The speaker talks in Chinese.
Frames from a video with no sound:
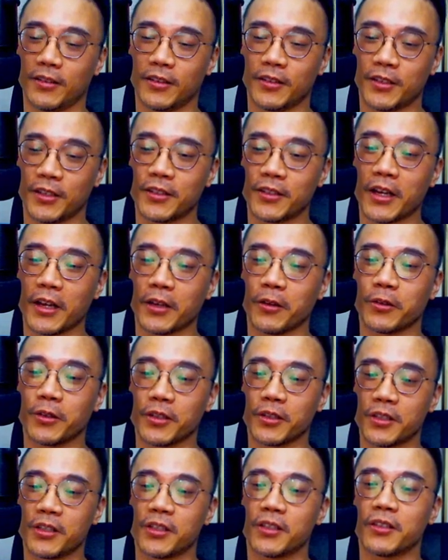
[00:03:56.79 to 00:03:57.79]
现在有一
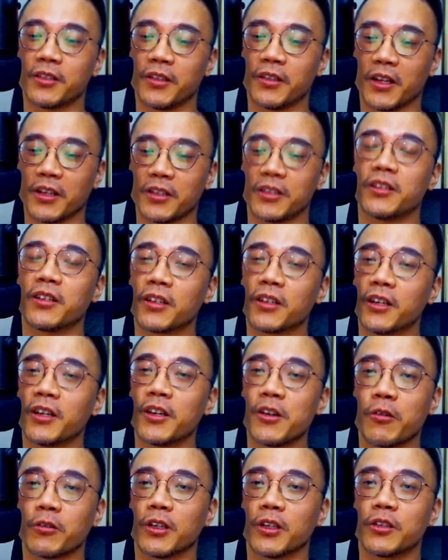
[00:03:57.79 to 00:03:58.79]
个词是年轻人可以
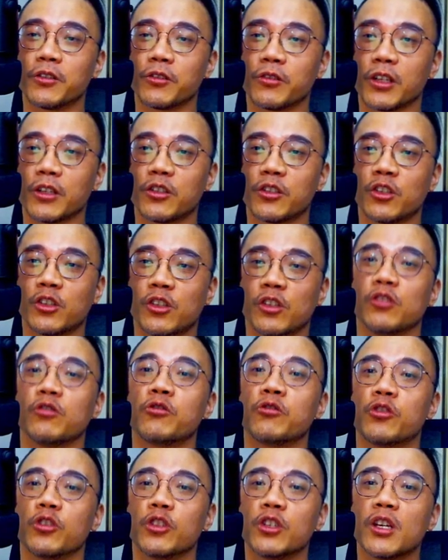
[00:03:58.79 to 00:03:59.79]
用的，就叫 c h u w
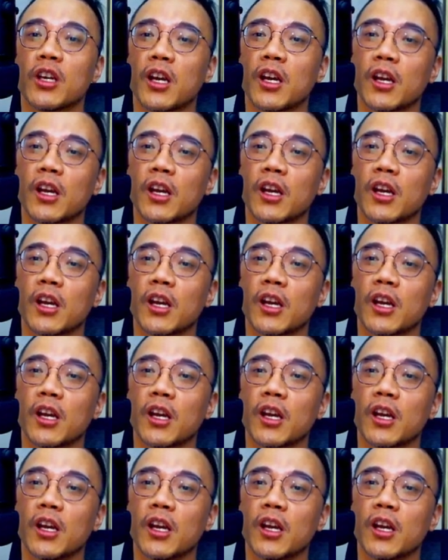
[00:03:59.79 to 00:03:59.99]
g y